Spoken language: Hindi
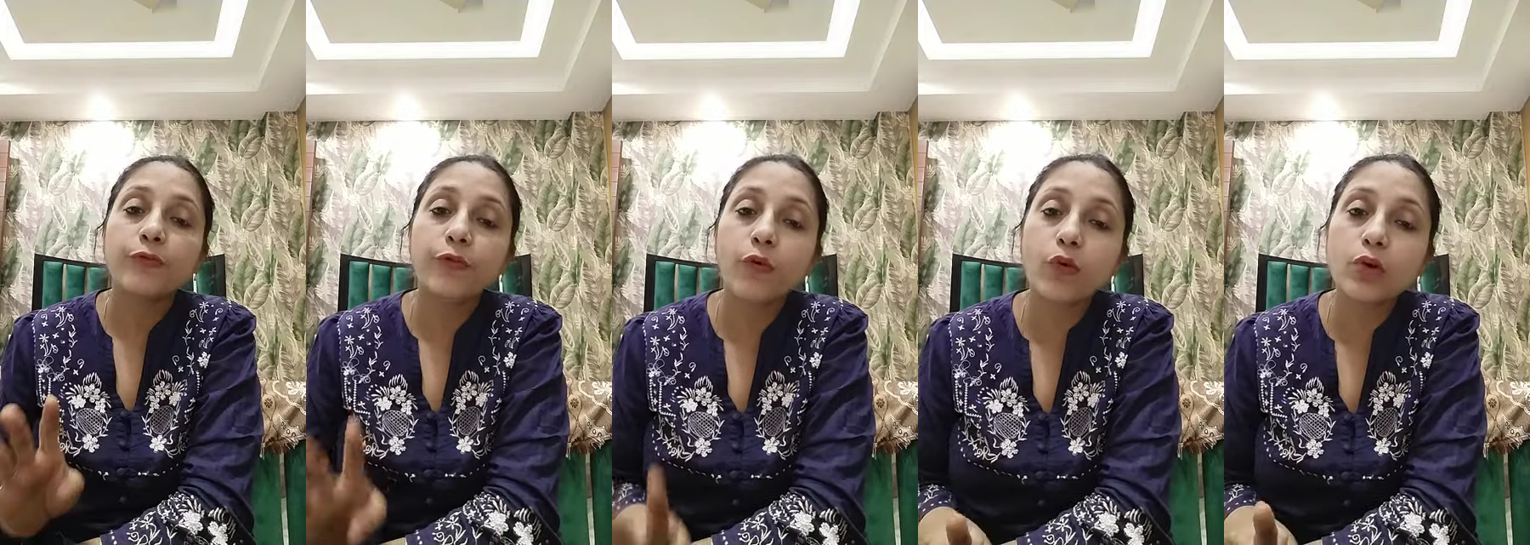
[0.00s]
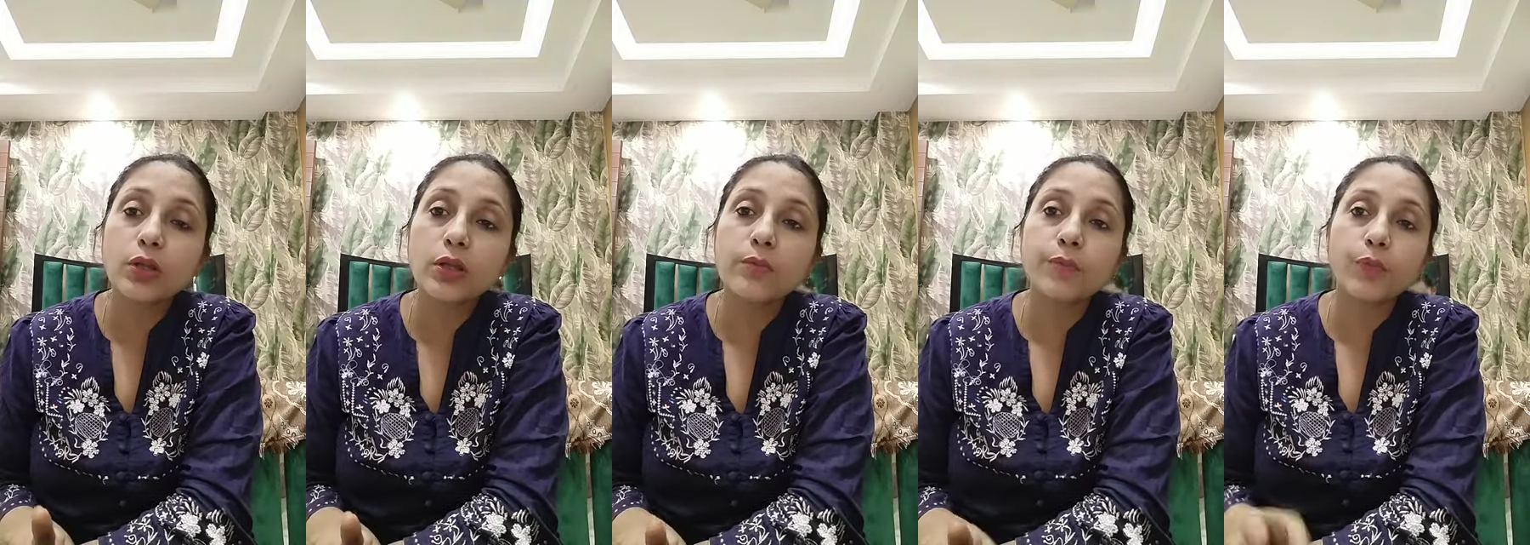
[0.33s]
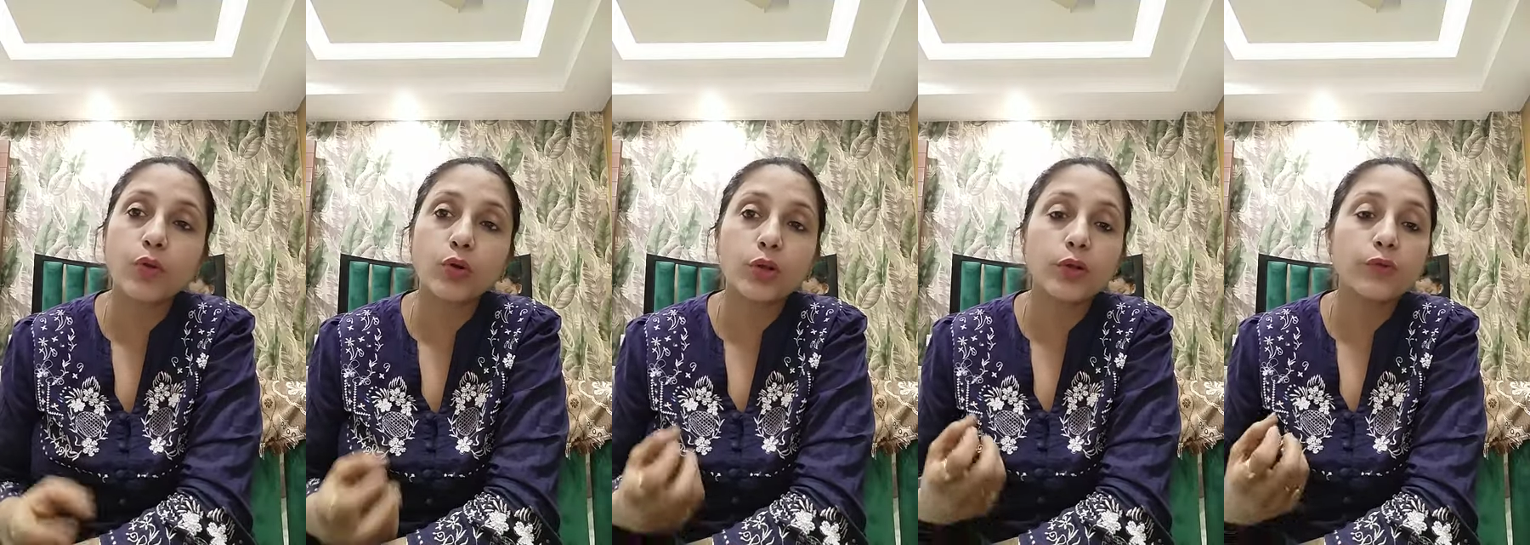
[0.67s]
फोर्थ
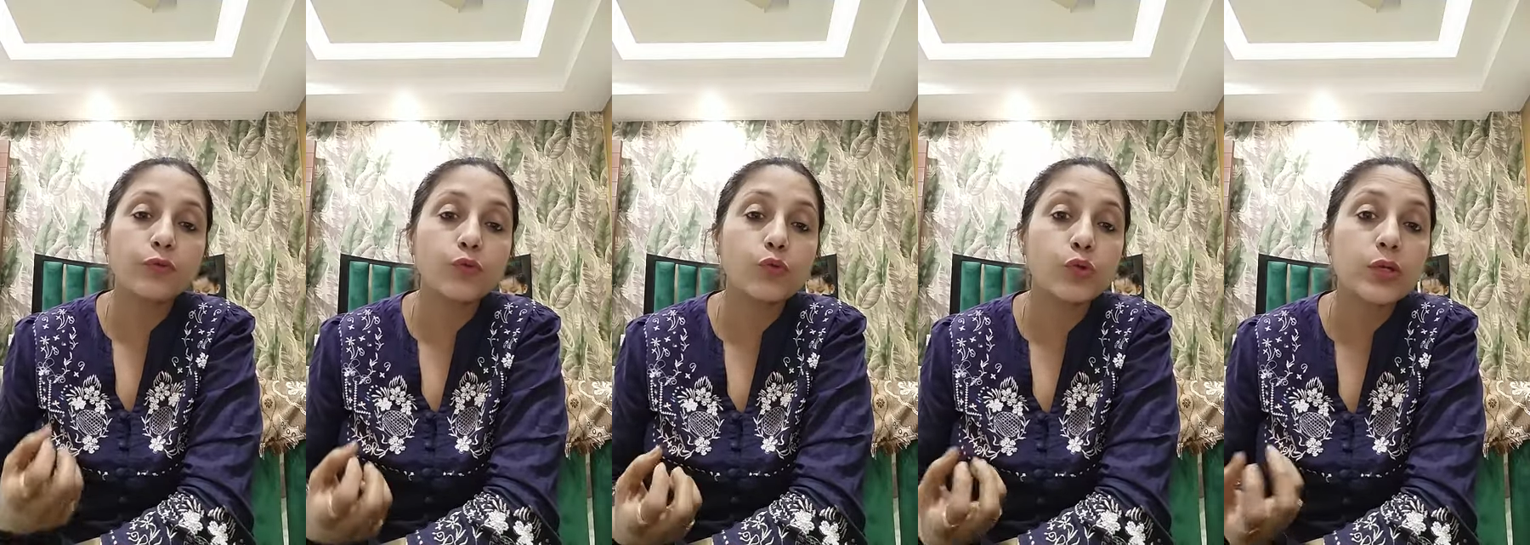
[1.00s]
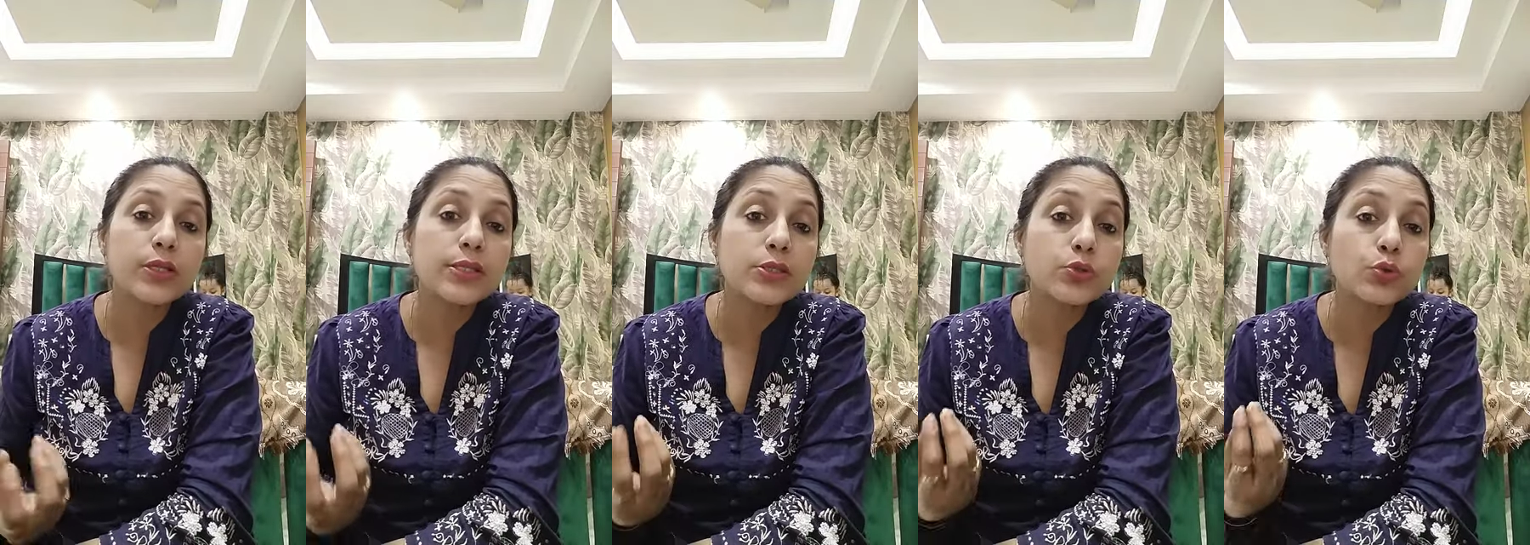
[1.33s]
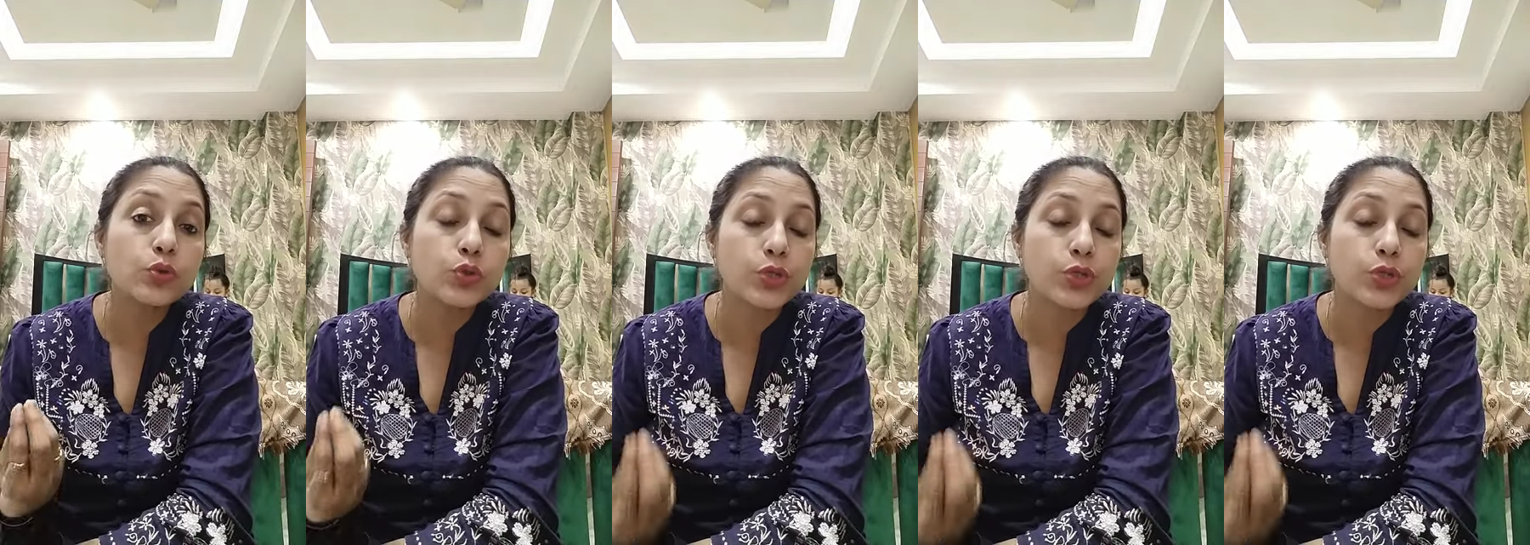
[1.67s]
इम्पॉर्टेंट फूड इज़ जो